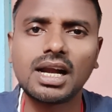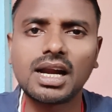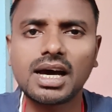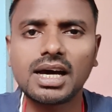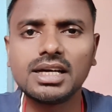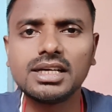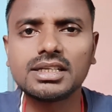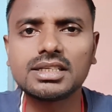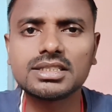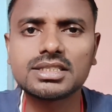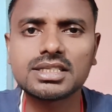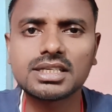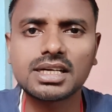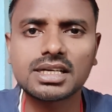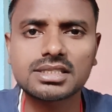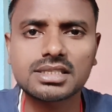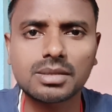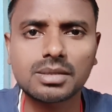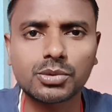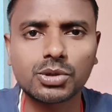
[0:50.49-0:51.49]
ना ही किसी
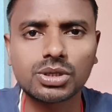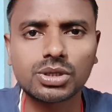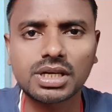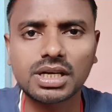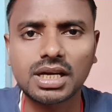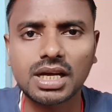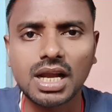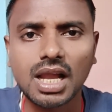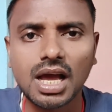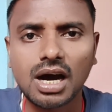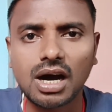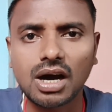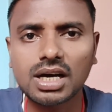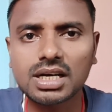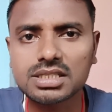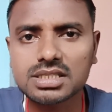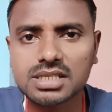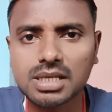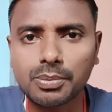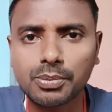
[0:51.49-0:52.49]
का सपोर्ट है
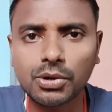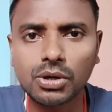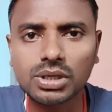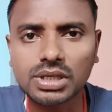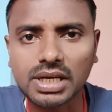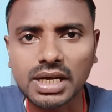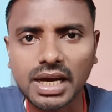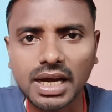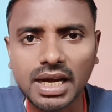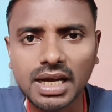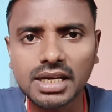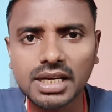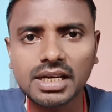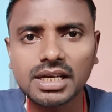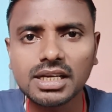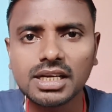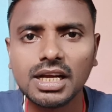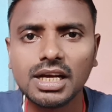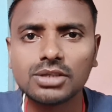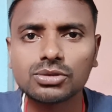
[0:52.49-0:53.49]
अगर सपोर्ट है
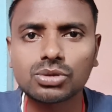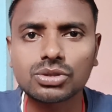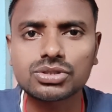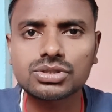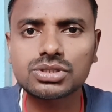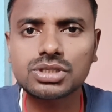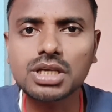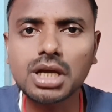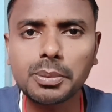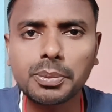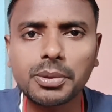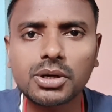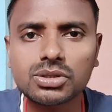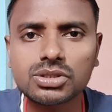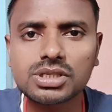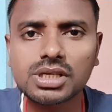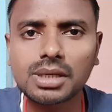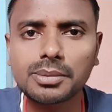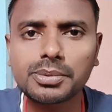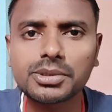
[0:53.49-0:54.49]
तो सिर्फ और
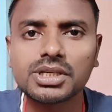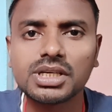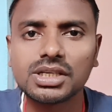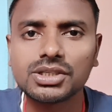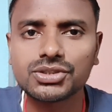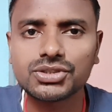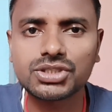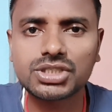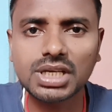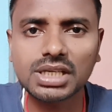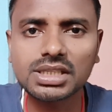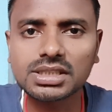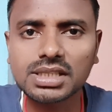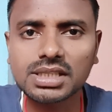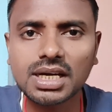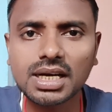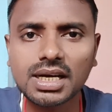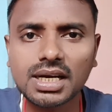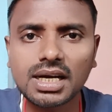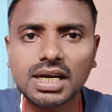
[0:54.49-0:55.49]
सिर्फ
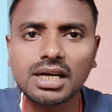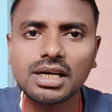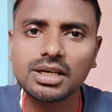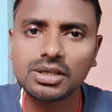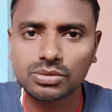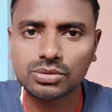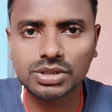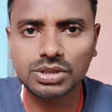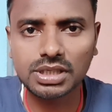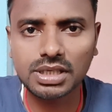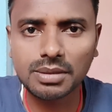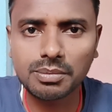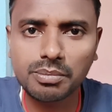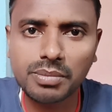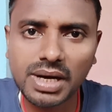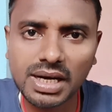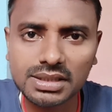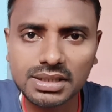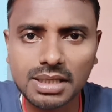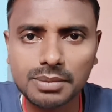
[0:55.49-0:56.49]
जनता का उनके
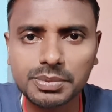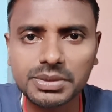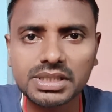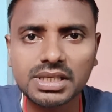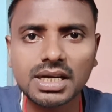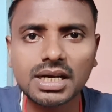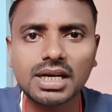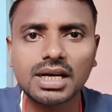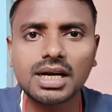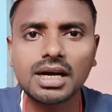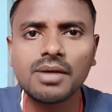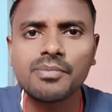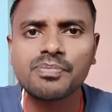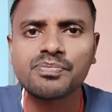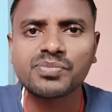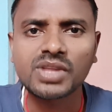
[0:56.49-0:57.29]
माता पिता का